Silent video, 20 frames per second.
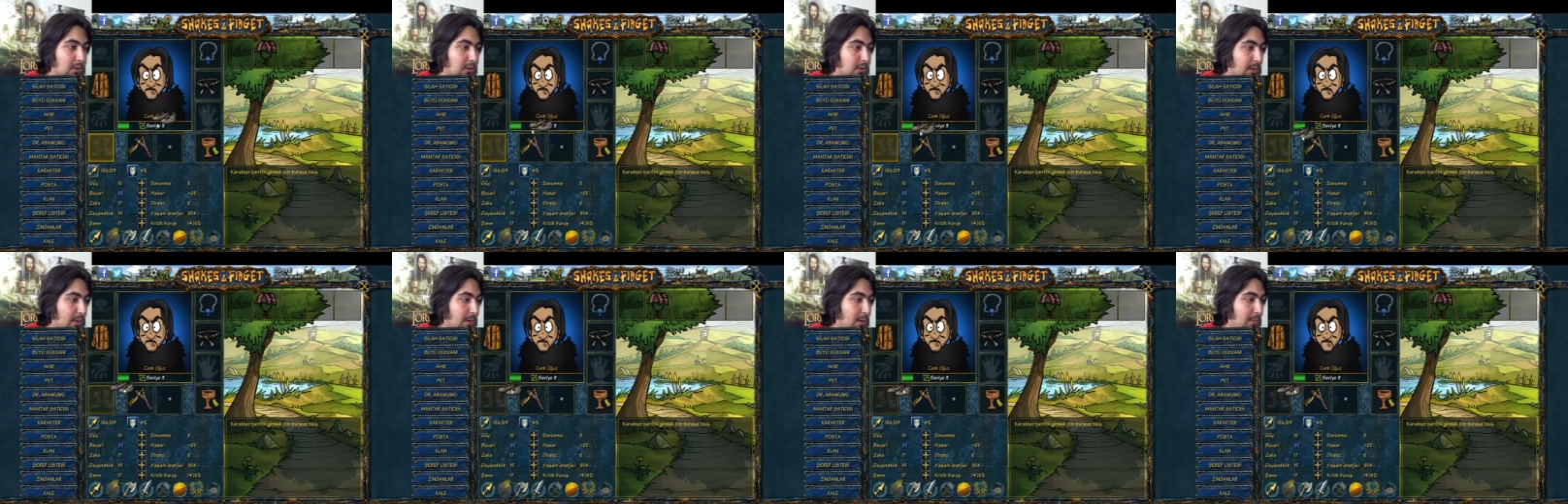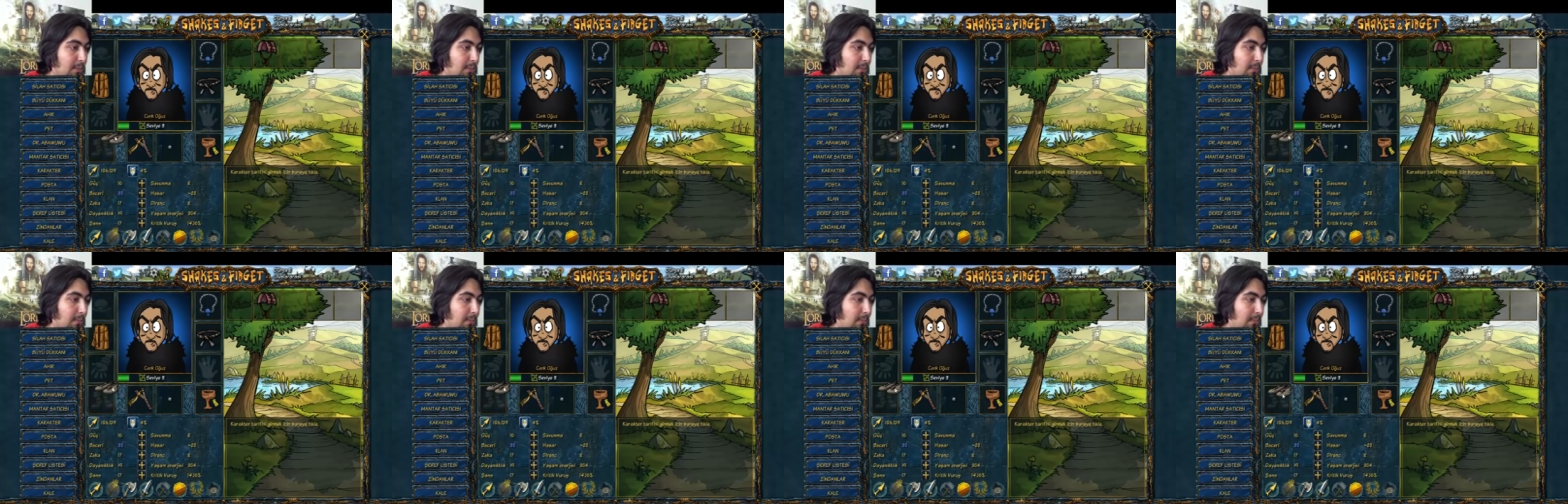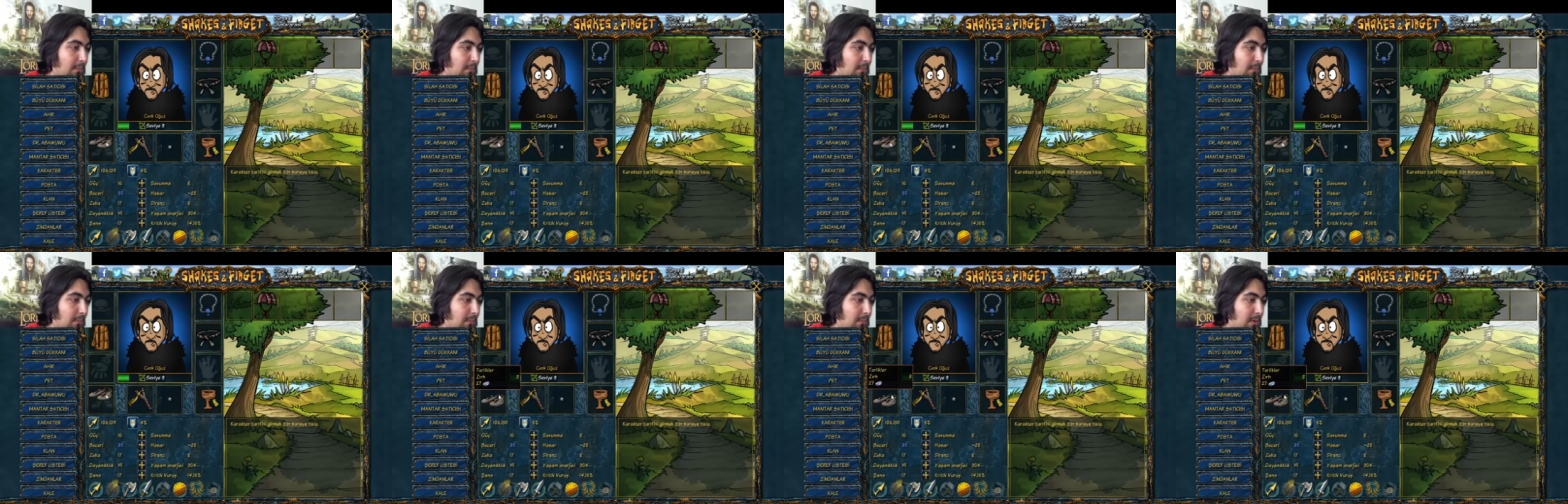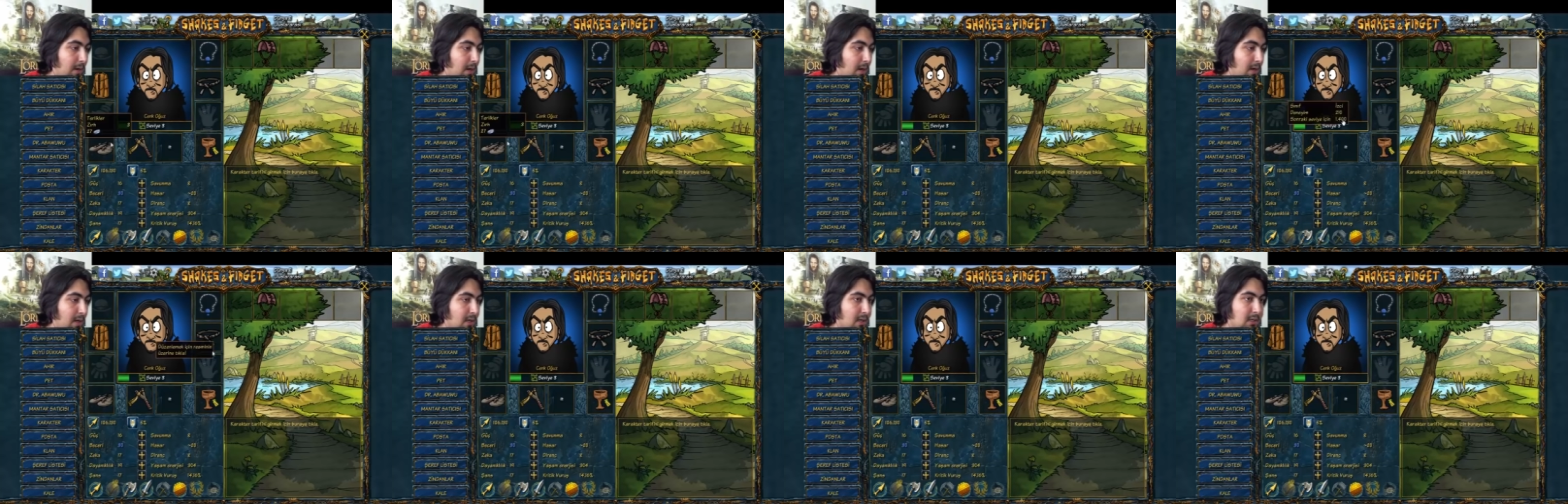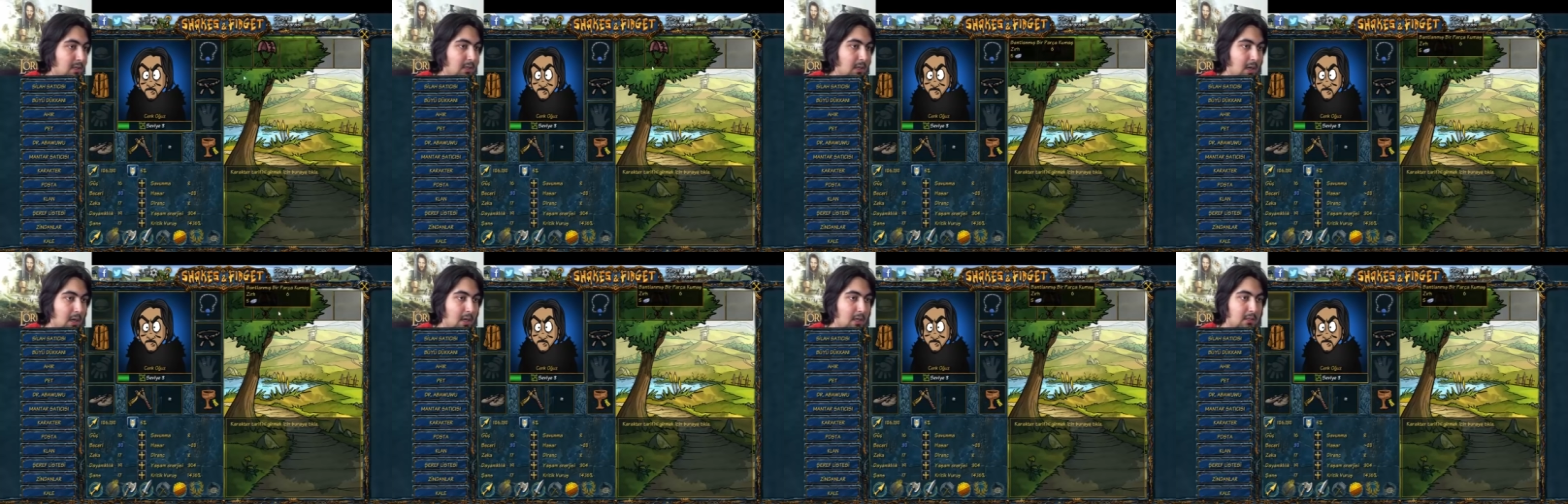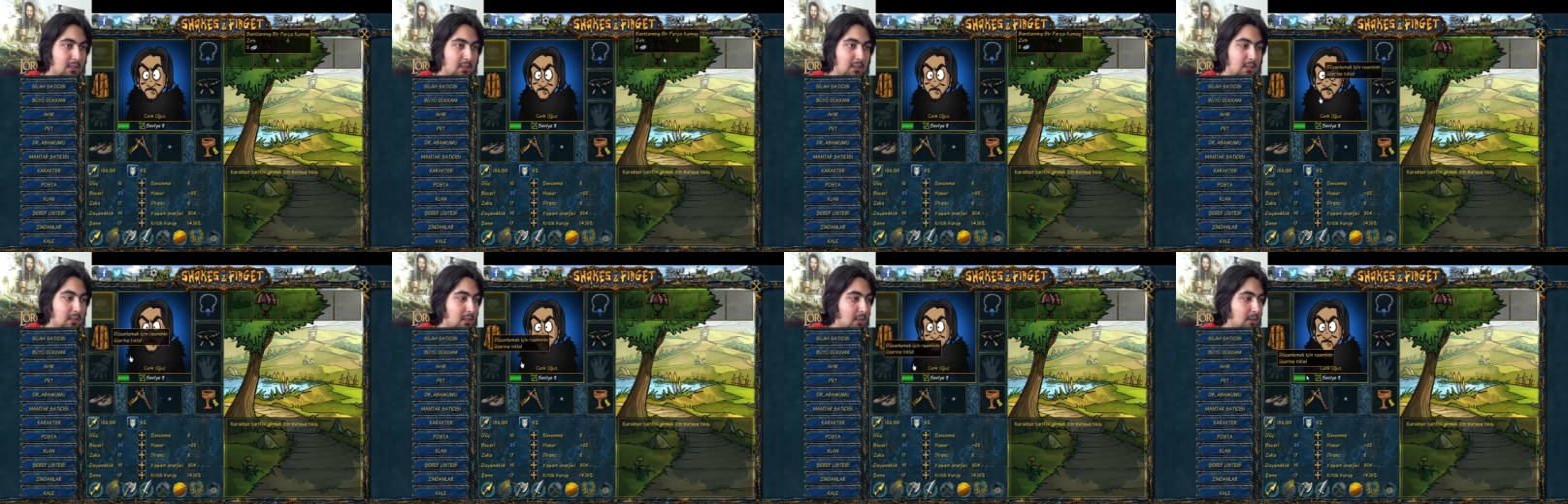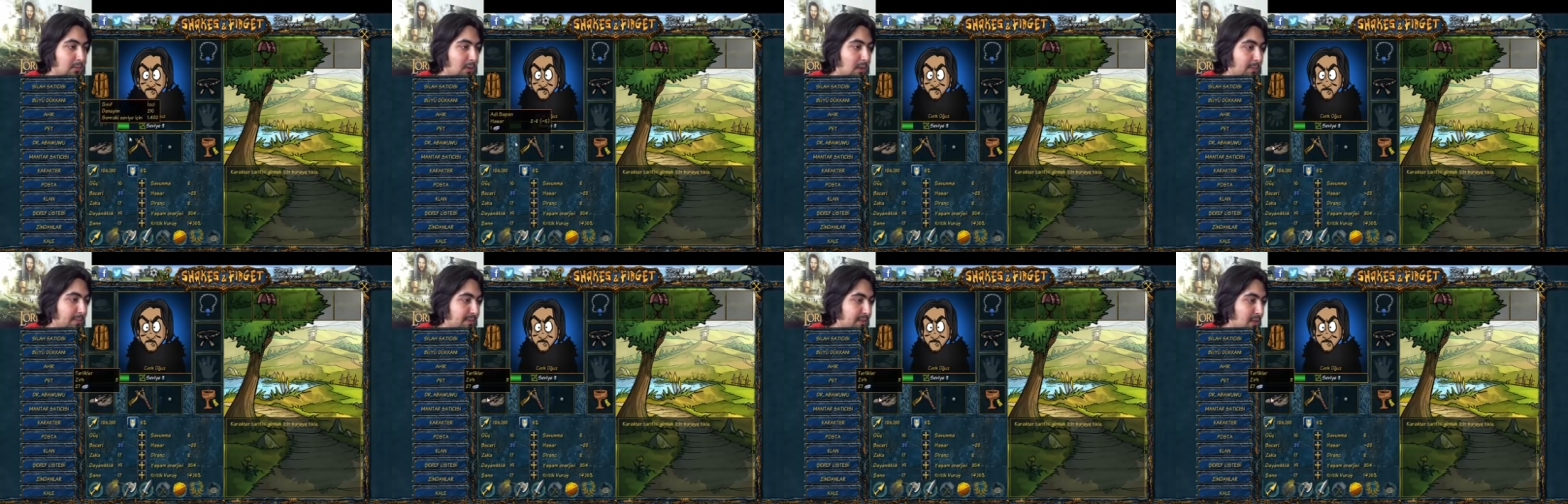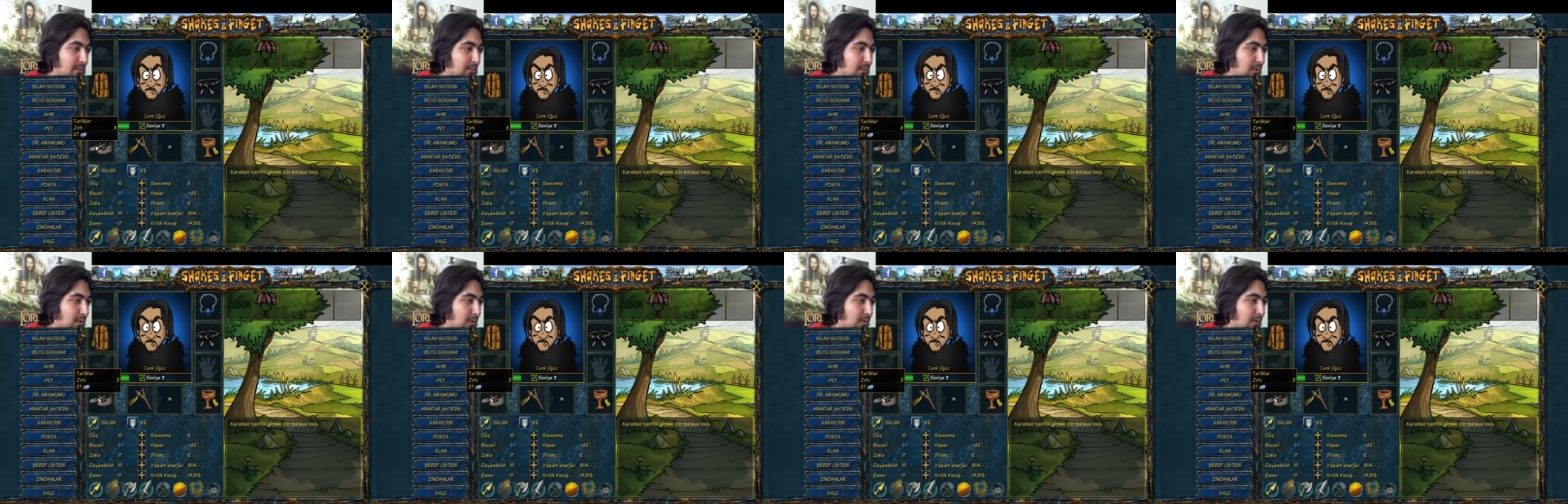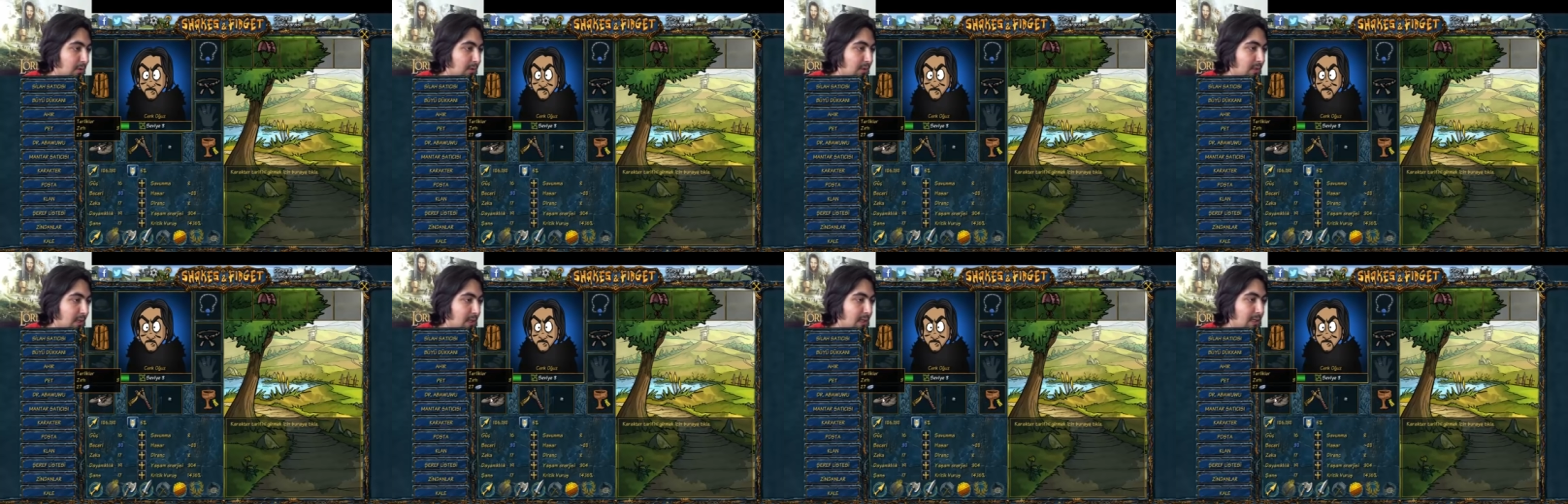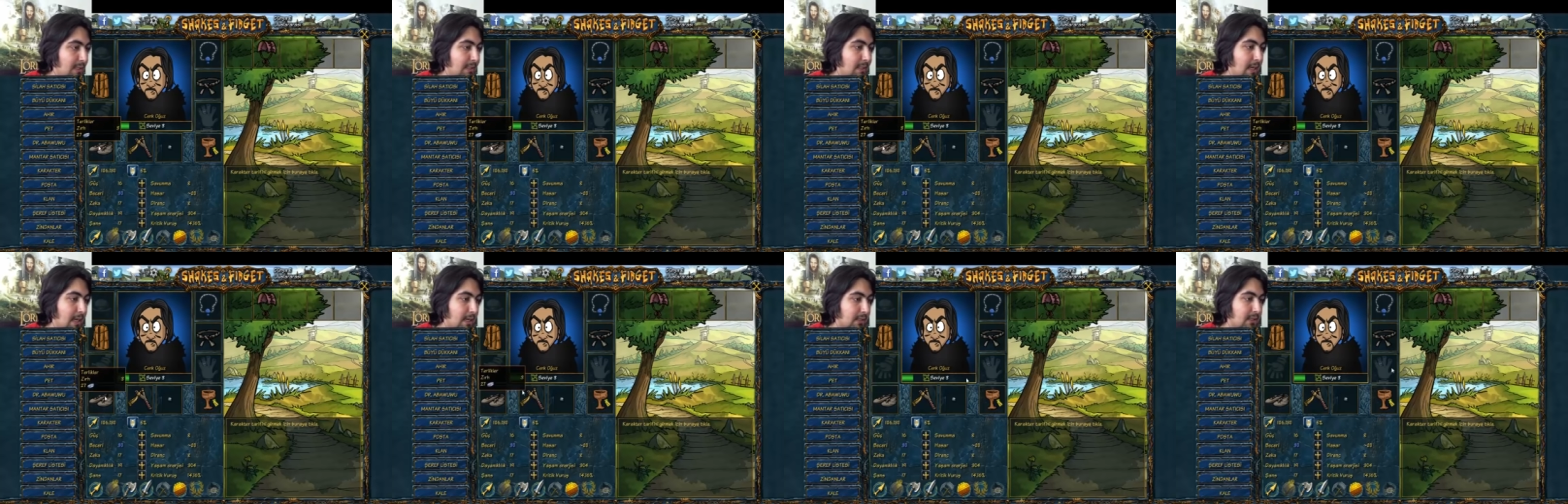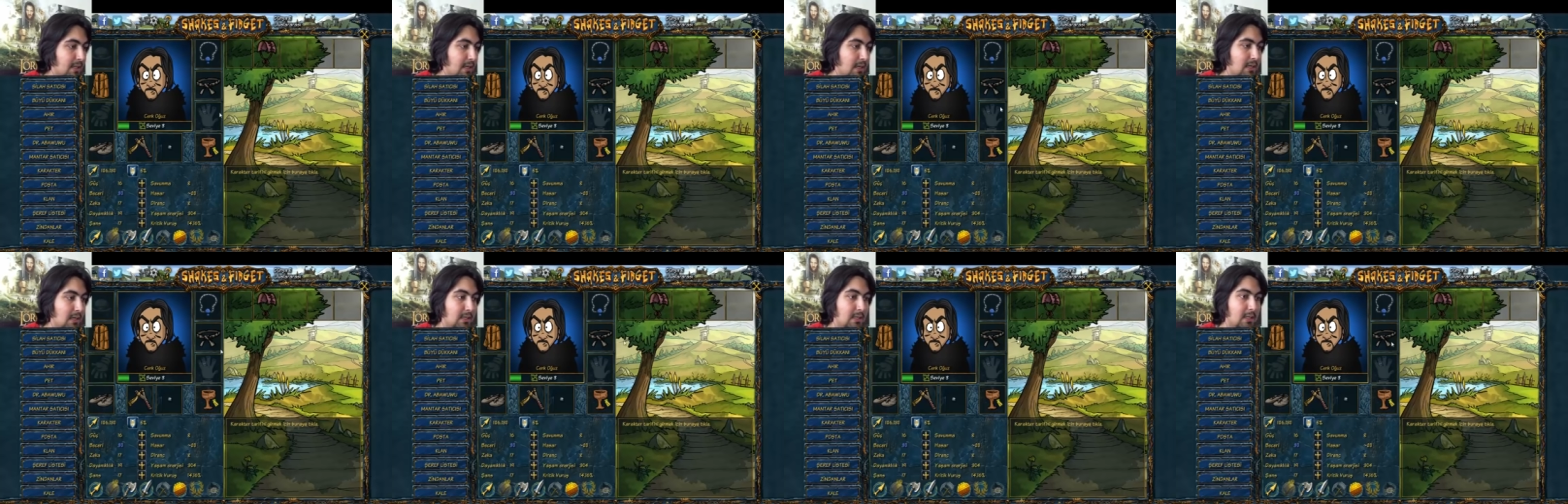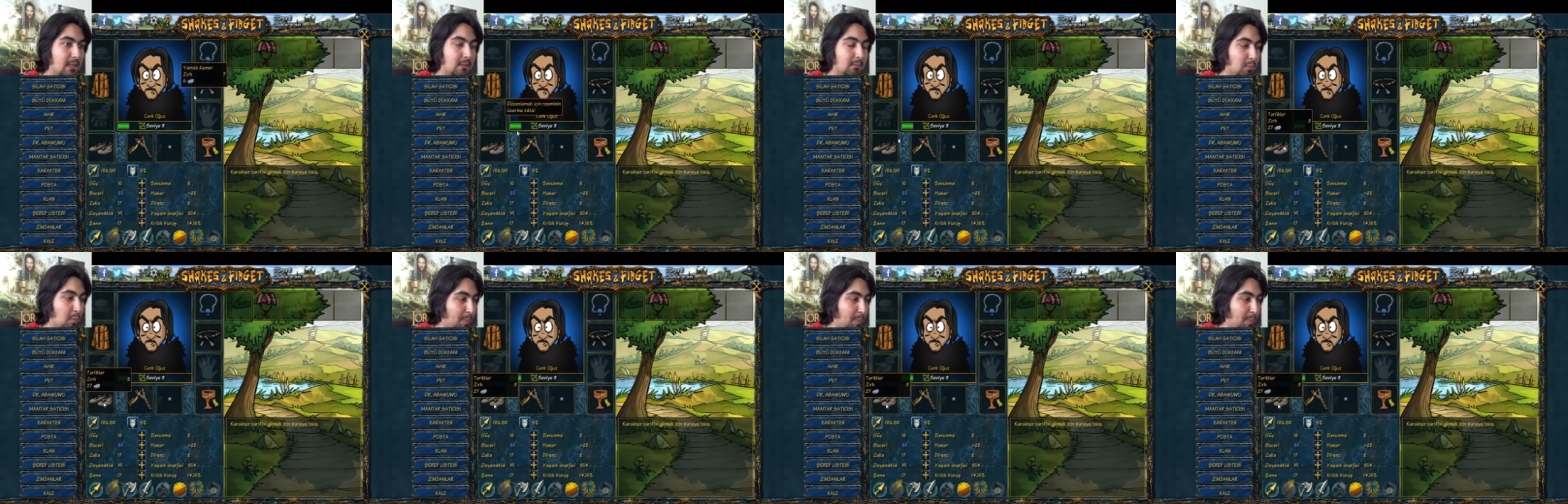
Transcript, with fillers: Tamam ayak ayaklık giyelim ayağımız. Ne bu? Tellikler. Tellik giyelim.